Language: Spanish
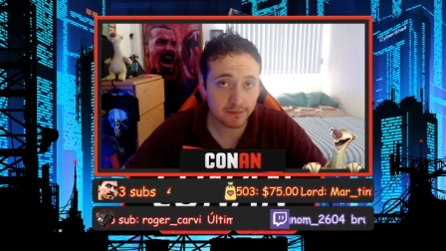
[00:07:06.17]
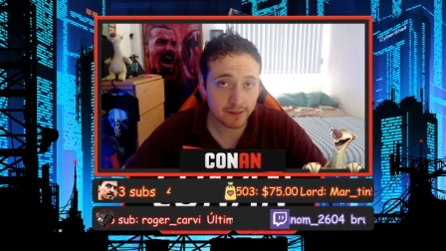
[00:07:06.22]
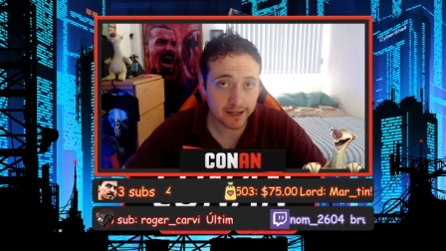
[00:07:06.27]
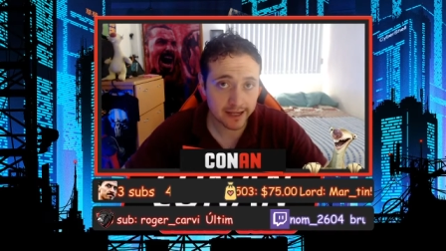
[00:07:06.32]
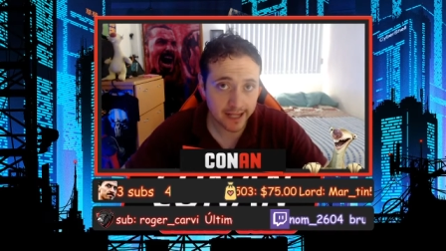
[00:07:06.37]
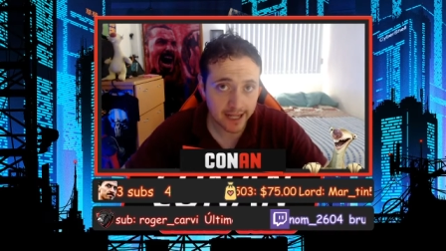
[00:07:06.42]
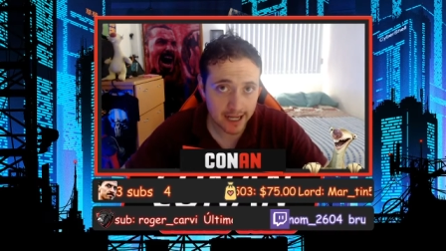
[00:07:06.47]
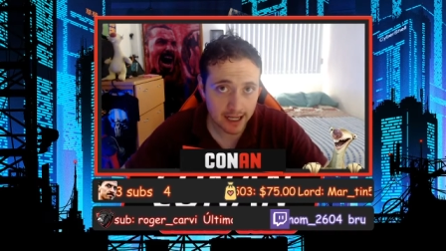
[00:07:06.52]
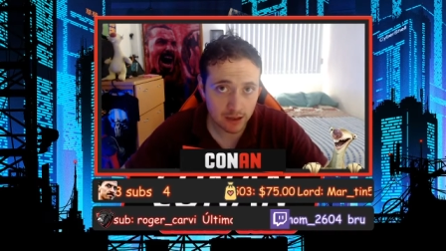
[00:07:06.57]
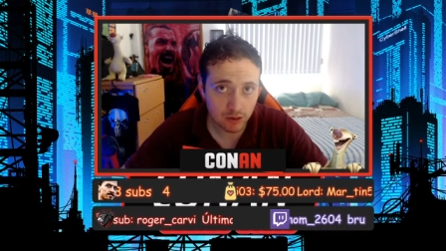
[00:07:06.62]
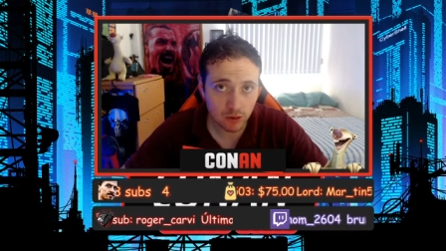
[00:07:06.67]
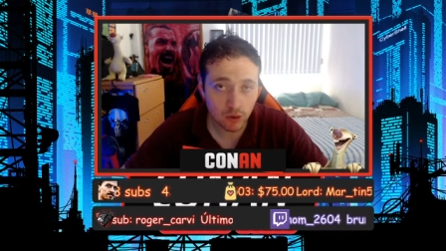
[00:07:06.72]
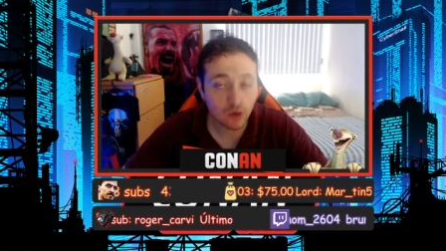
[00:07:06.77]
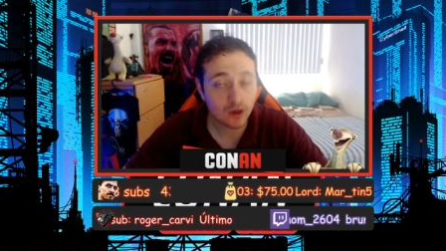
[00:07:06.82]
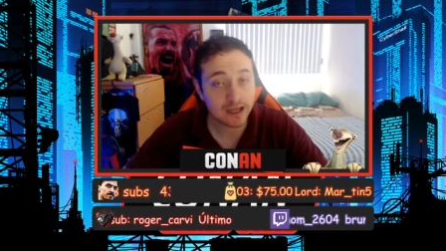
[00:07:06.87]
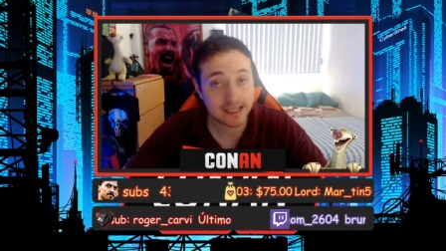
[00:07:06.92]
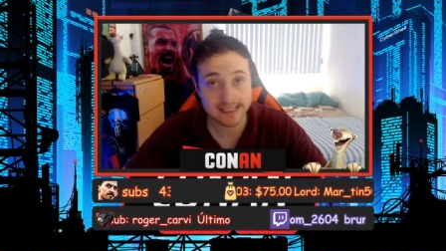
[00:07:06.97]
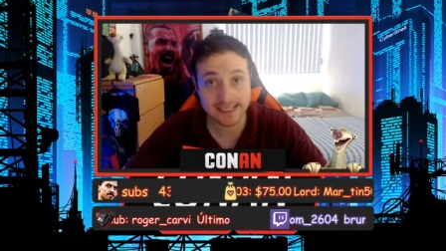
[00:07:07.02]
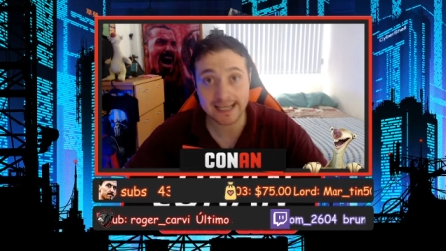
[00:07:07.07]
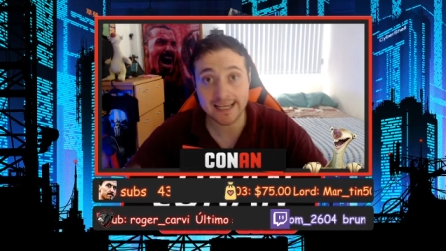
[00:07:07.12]
mercado o
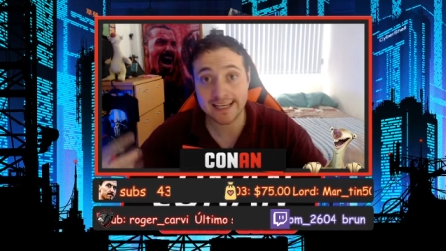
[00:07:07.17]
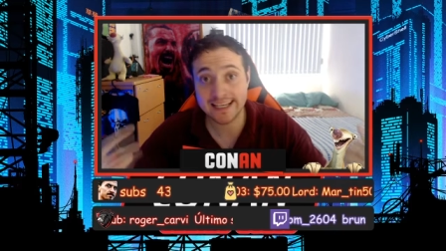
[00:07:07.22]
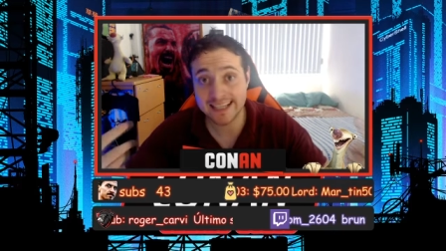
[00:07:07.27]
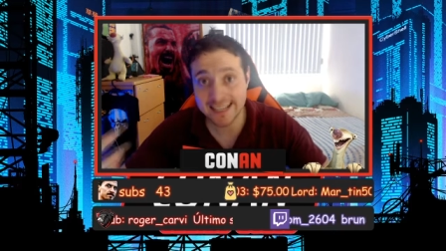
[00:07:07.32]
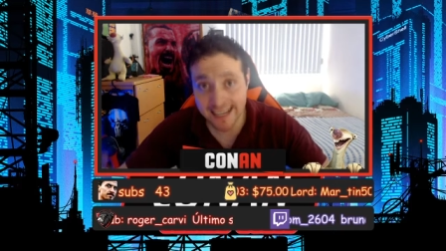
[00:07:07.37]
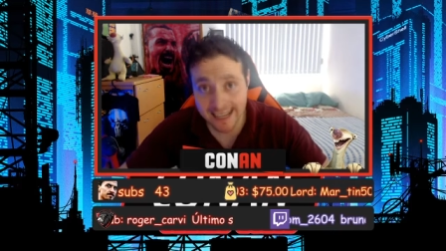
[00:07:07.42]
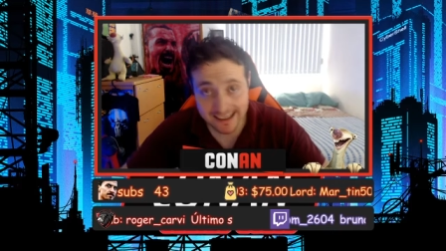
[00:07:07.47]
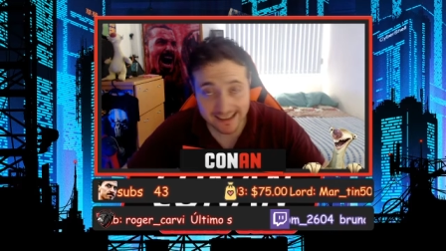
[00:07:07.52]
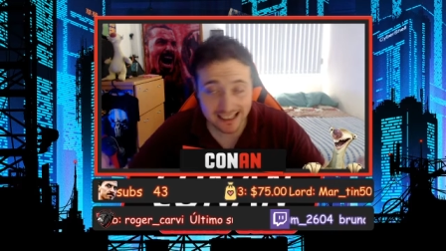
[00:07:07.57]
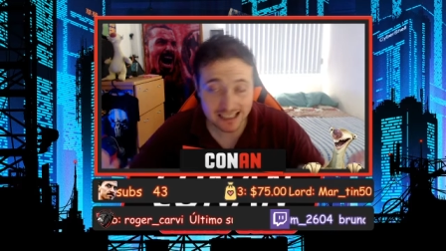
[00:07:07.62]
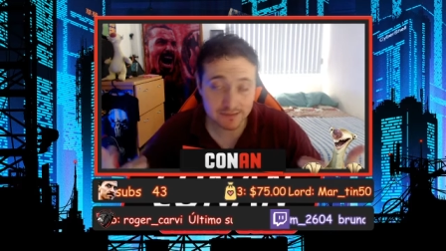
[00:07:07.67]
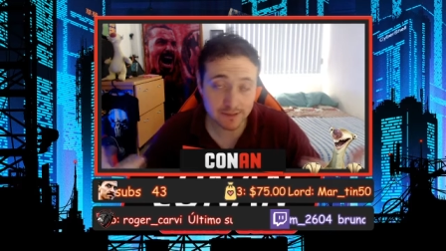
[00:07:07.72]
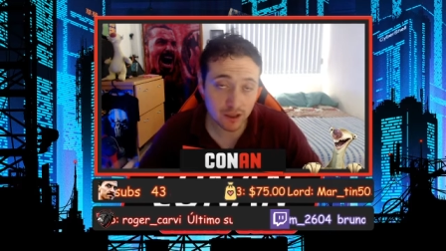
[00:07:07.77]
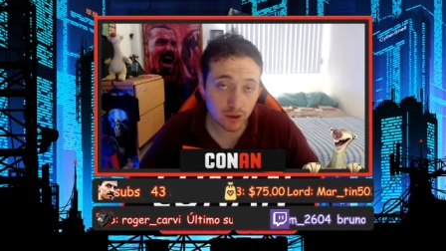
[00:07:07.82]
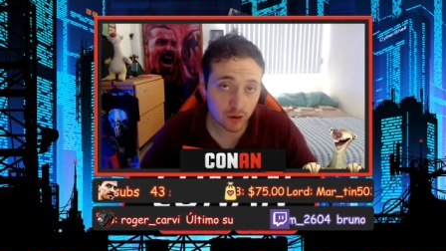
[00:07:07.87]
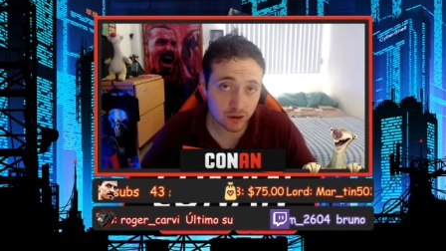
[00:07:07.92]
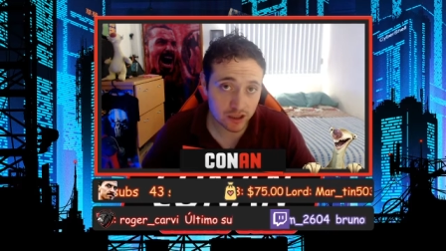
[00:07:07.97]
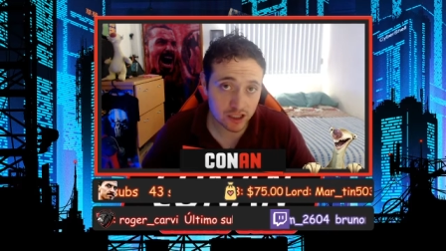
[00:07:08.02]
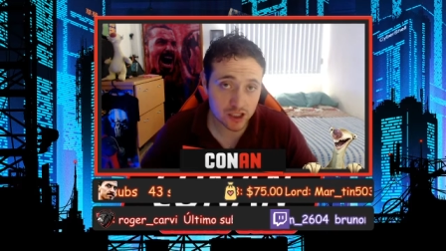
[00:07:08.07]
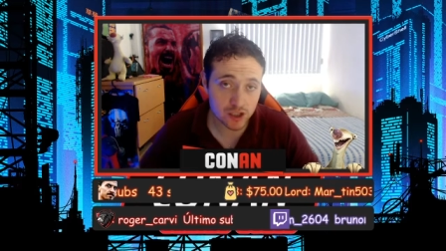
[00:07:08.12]
que saquen cartas,
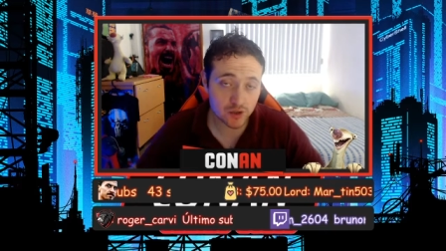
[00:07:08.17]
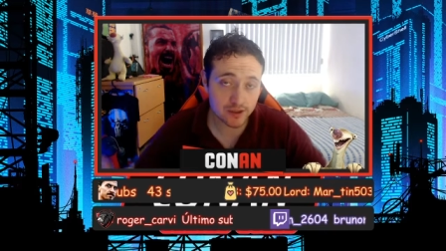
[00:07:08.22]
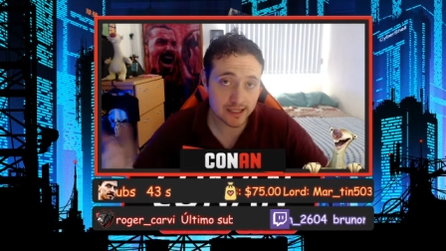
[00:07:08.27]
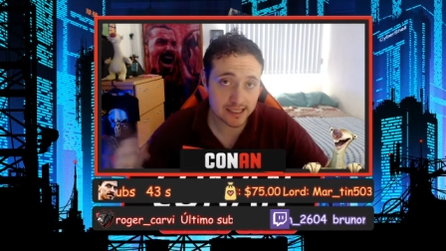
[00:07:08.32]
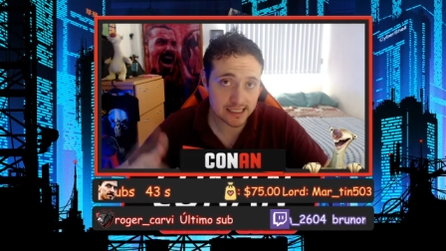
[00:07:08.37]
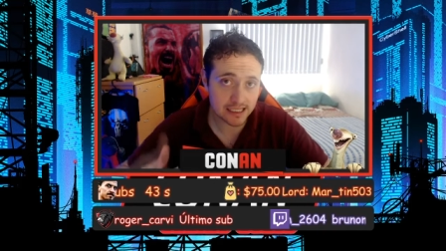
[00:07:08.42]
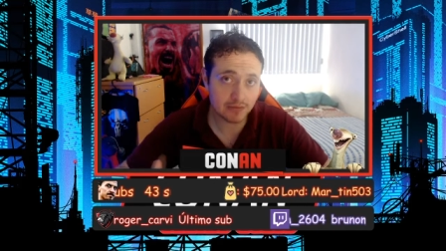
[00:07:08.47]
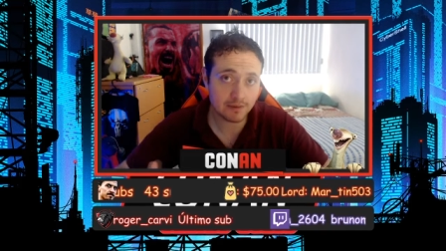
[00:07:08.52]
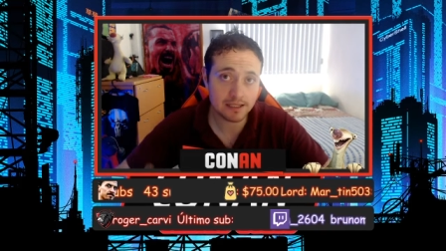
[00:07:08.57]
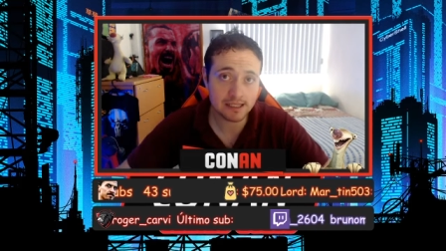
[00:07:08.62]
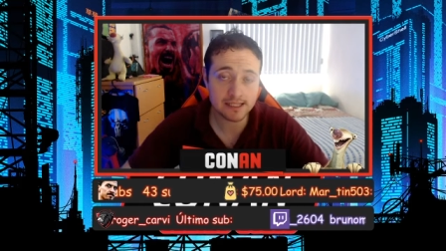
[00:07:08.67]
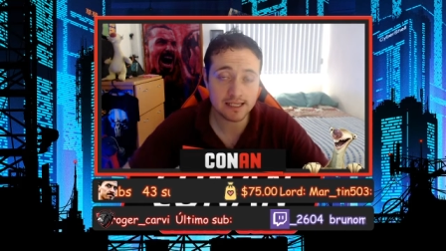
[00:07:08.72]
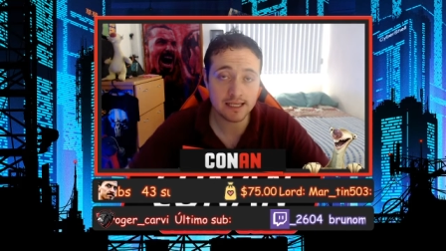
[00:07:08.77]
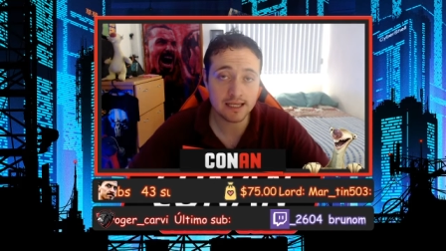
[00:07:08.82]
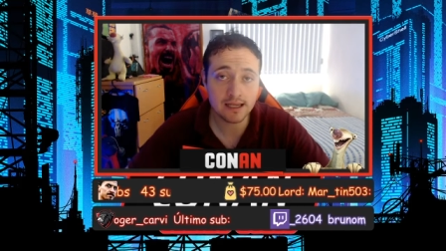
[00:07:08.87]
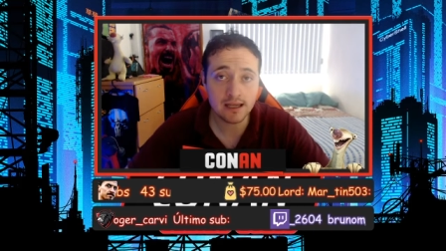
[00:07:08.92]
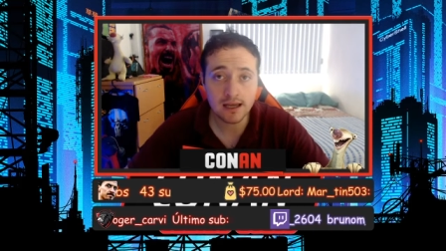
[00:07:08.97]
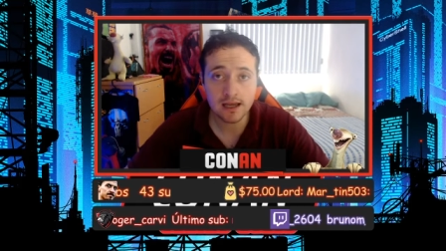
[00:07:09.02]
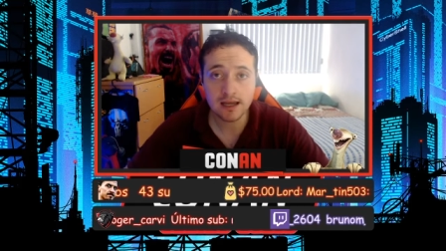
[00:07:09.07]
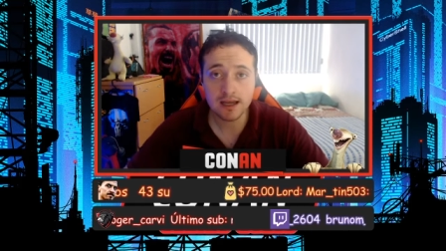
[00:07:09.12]
mejor dicho, en SBC